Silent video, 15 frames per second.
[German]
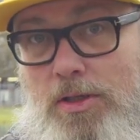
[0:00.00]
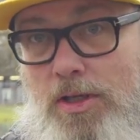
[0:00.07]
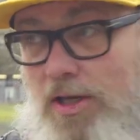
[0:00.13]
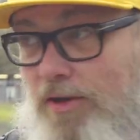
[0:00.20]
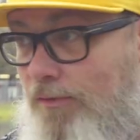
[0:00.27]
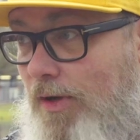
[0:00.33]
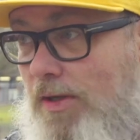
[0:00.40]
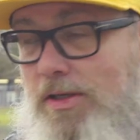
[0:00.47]

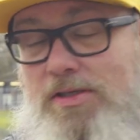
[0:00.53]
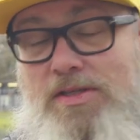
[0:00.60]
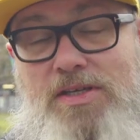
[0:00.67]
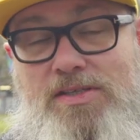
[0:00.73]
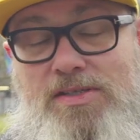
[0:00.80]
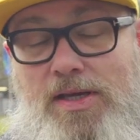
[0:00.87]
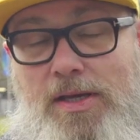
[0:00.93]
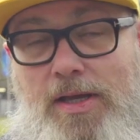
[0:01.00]
Ich fahre den
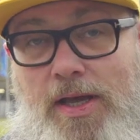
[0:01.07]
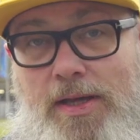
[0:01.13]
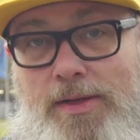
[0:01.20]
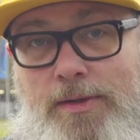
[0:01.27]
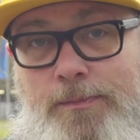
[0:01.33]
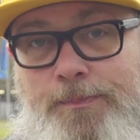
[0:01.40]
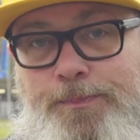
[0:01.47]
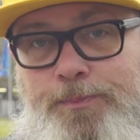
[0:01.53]
Tier sehr
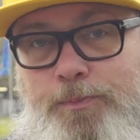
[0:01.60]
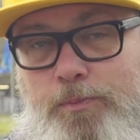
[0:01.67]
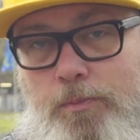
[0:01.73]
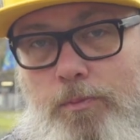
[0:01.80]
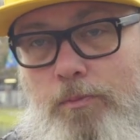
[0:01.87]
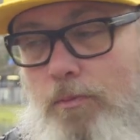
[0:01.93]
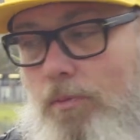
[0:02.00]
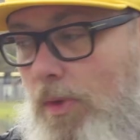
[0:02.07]
gerne.
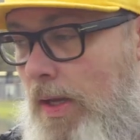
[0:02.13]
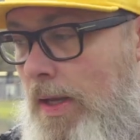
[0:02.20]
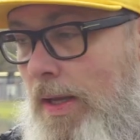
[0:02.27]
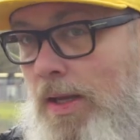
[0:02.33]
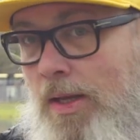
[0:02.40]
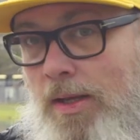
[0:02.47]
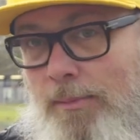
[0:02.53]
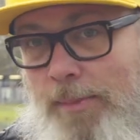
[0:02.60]

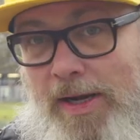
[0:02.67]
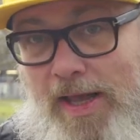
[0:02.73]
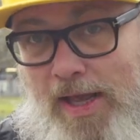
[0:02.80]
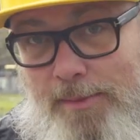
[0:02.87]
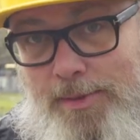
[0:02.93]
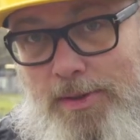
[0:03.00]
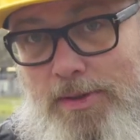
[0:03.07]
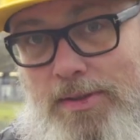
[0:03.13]
Bei der
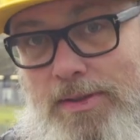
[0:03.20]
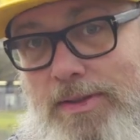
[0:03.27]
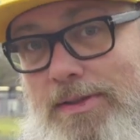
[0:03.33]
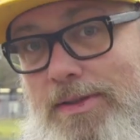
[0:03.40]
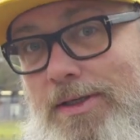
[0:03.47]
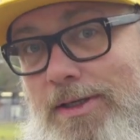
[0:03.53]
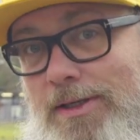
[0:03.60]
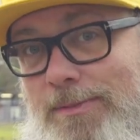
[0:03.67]
App,
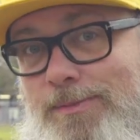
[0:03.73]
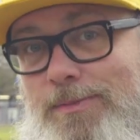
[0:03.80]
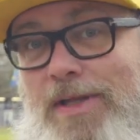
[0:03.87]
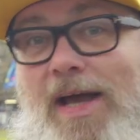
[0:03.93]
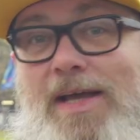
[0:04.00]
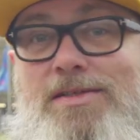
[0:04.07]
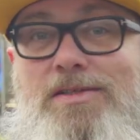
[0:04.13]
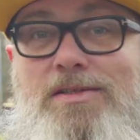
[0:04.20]
ähm,
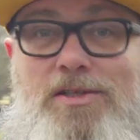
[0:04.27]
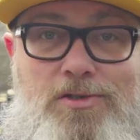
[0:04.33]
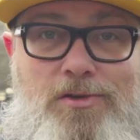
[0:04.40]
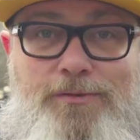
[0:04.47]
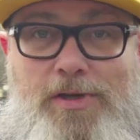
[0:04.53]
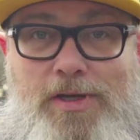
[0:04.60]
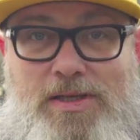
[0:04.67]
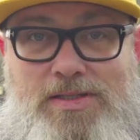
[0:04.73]
da hat sich nicht so
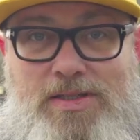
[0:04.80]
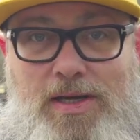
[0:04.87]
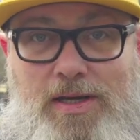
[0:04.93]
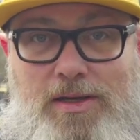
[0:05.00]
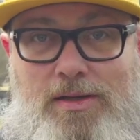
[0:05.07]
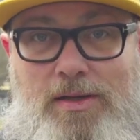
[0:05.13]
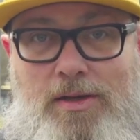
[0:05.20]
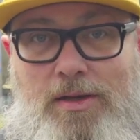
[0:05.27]
viel
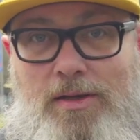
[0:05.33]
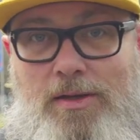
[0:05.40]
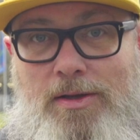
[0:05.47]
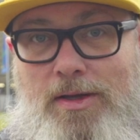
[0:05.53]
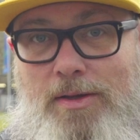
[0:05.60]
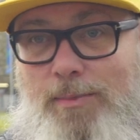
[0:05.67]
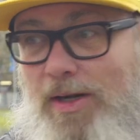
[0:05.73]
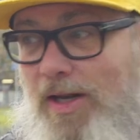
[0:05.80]
getan.
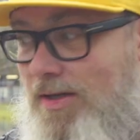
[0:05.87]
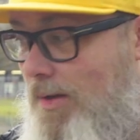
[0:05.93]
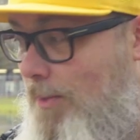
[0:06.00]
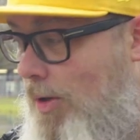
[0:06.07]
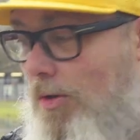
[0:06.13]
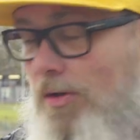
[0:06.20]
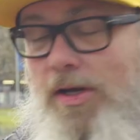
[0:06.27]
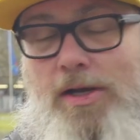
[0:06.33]
Man hat
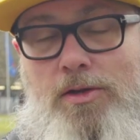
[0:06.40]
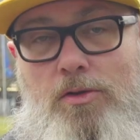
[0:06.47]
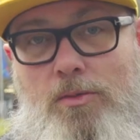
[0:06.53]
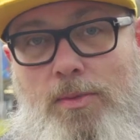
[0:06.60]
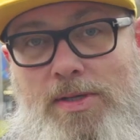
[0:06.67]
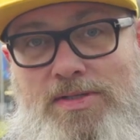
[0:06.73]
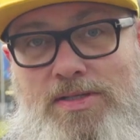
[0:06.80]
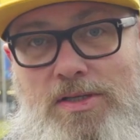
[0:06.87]
immer noch keine
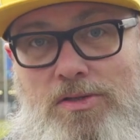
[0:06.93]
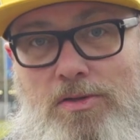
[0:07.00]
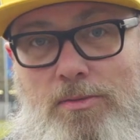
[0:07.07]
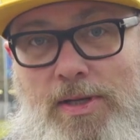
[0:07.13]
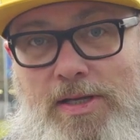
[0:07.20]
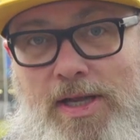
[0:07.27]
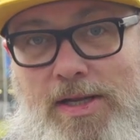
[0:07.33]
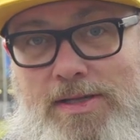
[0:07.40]
Übersicht
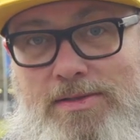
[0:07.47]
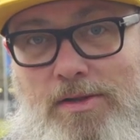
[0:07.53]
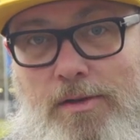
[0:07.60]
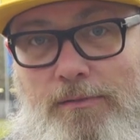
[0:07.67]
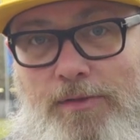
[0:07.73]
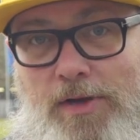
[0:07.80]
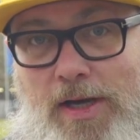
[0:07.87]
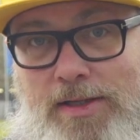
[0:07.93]
über die
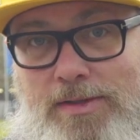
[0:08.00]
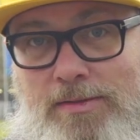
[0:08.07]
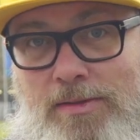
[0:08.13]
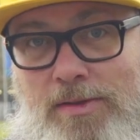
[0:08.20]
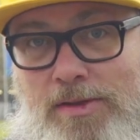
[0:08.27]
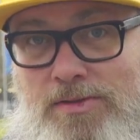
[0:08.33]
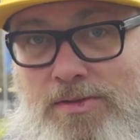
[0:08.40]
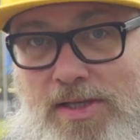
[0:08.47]
einzelnen
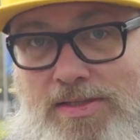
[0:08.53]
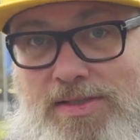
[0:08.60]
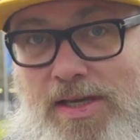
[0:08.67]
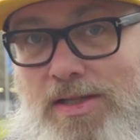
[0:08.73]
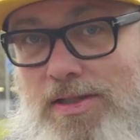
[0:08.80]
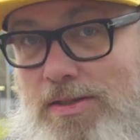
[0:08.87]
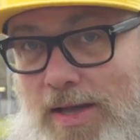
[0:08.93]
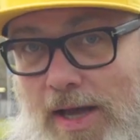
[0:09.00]
Fahrten, also da ist
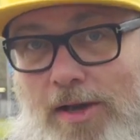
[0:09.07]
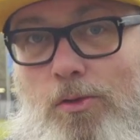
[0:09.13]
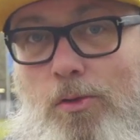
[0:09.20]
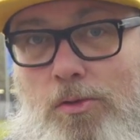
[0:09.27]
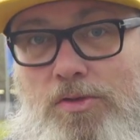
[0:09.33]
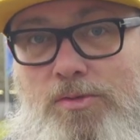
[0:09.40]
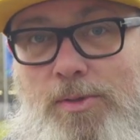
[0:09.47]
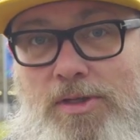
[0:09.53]
echt
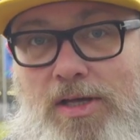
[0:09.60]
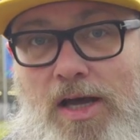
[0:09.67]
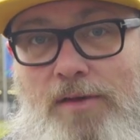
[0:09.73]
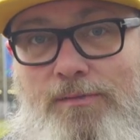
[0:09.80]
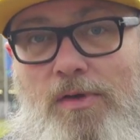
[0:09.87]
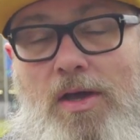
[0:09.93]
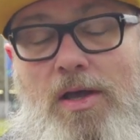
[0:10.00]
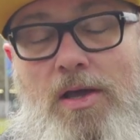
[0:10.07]
Nachholungsbedarf.